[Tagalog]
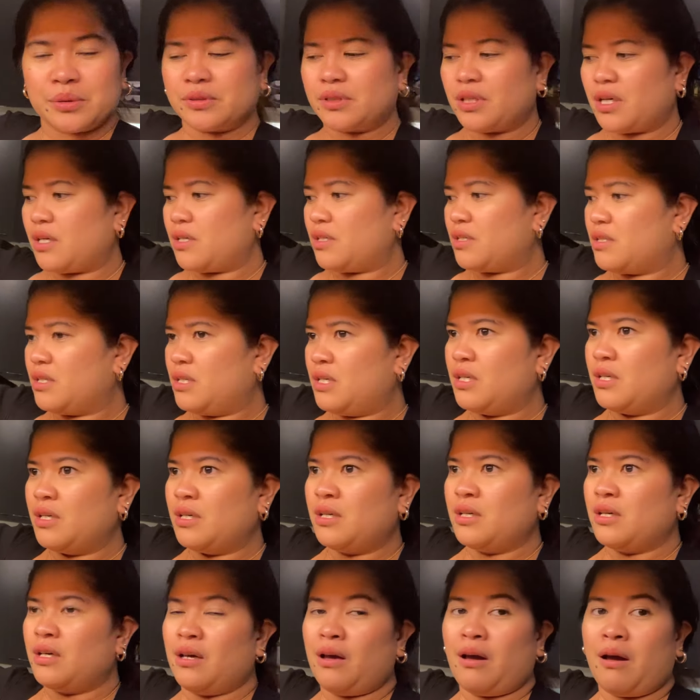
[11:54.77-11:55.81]
ng
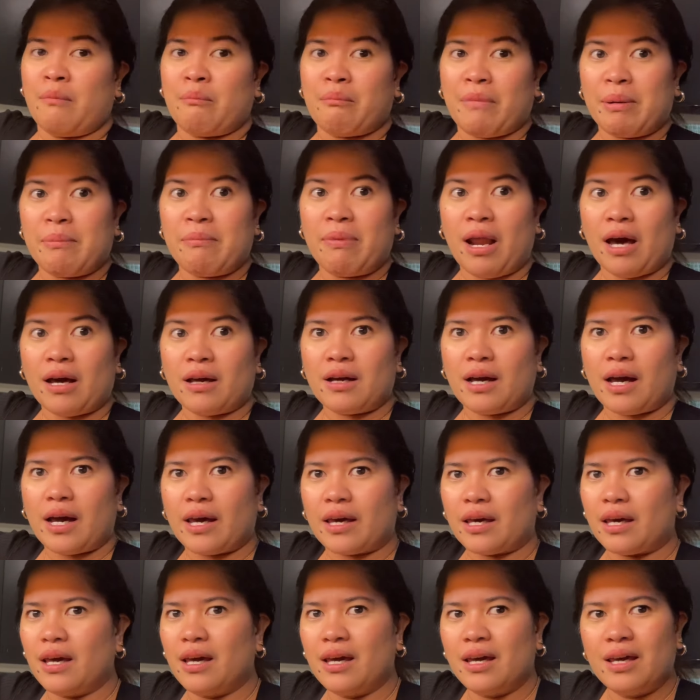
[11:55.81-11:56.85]
May black
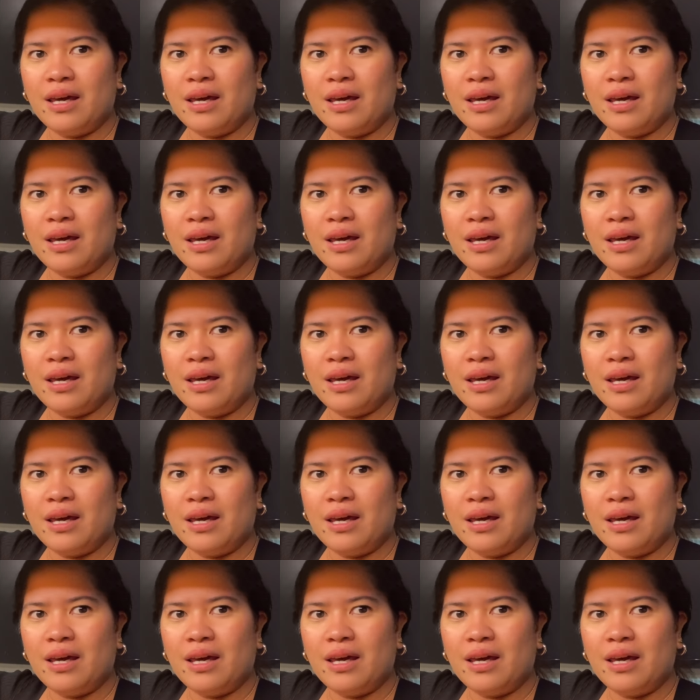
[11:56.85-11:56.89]
eye